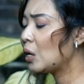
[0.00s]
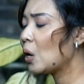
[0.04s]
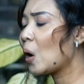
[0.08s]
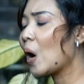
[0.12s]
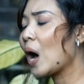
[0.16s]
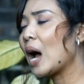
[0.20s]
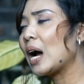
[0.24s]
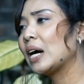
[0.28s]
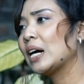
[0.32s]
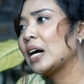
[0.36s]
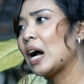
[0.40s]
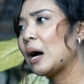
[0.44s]
yo
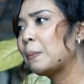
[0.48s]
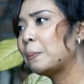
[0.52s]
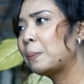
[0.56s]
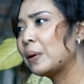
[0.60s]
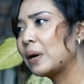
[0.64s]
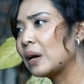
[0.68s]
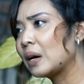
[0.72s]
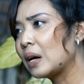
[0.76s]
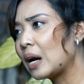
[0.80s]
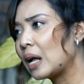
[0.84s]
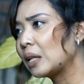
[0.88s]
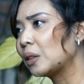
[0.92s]
agak
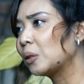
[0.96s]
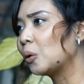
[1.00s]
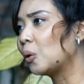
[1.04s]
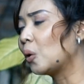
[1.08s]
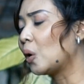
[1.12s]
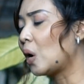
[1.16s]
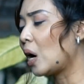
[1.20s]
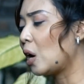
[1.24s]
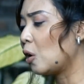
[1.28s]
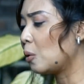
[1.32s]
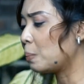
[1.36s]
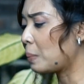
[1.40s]
berat
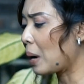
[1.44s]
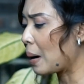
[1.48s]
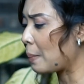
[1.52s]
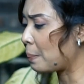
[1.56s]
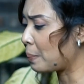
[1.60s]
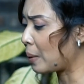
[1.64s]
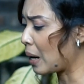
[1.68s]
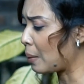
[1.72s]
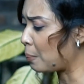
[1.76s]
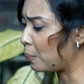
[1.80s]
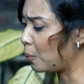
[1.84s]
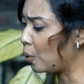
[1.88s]
toh kalau
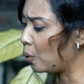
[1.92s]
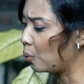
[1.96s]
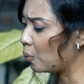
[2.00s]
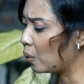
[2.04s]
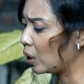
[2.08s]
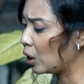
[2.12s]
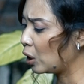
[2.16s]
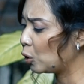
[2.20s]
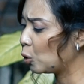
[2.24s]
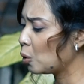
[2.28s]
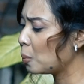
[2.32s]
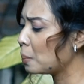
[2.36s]
Pak
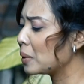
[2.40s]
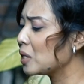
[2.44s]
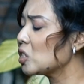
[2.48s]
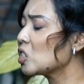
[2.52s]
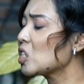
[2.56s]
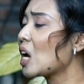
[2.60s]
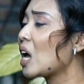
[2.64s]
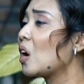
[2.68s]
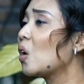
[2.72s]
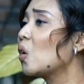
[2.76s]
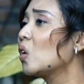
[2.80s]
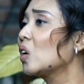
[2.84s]
Prabowo itu
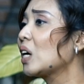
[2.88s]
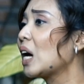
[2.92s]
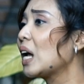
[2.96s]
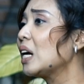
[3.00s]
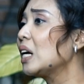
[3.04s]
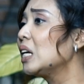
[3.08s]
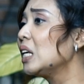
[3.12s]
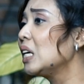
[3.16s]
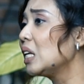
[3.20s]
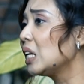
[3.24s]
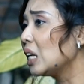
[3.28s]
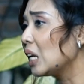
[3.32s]

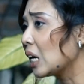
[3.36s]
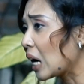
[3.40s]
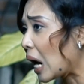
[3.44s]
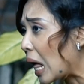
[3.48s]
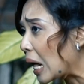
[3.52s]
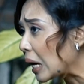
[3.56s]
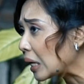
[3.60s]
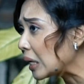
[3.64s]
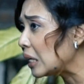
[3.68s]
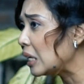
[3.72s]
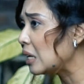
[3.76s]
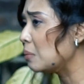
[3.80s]
mencalonkan diri
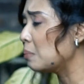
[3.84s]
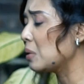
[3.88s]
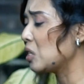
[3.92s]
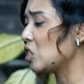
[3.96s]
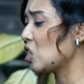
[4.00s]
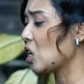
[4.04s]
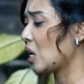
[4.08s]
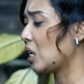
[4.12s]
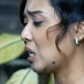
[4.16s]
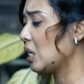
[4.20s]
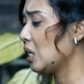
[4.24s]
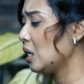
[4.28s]
lagi
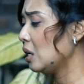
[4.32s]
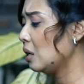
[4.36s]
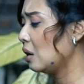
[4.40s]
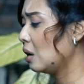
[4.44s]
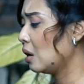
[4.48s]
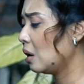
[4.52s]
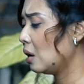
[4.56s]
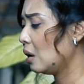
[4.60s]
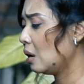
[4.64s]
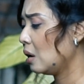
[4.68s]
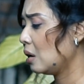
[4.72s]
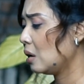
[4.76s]
menjadi
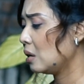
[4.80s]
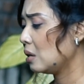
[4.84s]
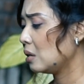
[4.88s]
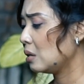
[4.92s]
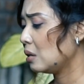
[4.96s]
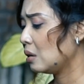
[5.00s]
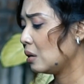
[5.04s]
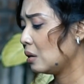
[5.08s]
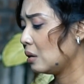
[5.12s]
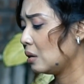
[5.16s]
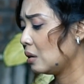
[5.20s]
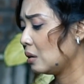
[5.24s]

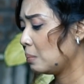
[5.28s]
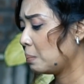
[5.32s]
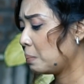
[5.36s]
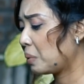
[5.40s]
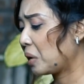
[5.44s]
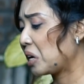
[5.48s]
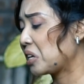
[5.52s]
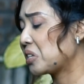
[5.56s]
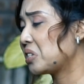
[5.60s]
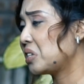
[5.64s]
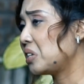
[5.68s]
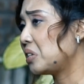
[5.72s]

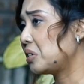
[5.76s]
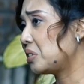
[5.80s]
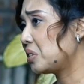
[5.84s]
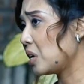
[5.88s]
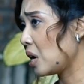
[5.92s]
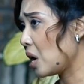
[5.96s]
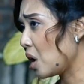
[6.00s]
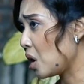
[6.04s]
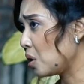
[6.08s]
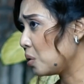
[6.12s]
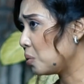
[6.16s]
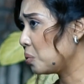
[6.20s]

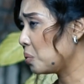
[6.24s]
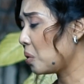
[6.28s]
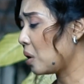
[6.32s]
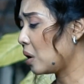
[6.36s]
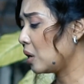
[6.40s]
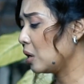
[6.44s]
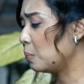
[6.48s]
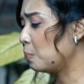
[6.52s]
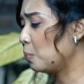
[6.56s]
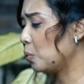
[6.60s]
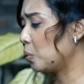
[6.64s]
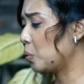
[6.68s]
presiden
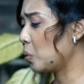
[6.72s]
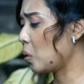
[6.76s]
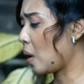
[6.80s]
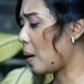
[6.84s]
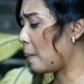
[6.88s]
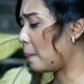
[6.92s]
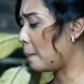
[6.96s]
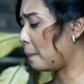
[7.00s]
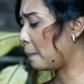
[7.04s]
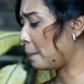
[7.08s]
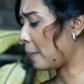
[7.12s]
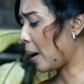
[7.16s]

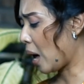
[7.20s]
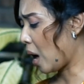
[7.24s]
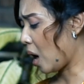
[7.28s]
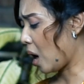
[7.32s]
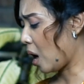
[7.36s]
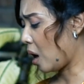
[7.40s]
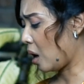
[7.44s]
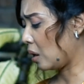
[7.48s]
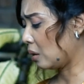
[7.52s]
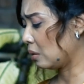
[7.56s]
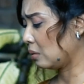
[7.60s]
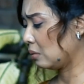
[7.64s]

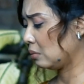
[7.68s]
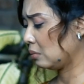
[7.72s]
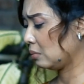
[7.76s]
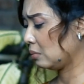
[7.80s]
2024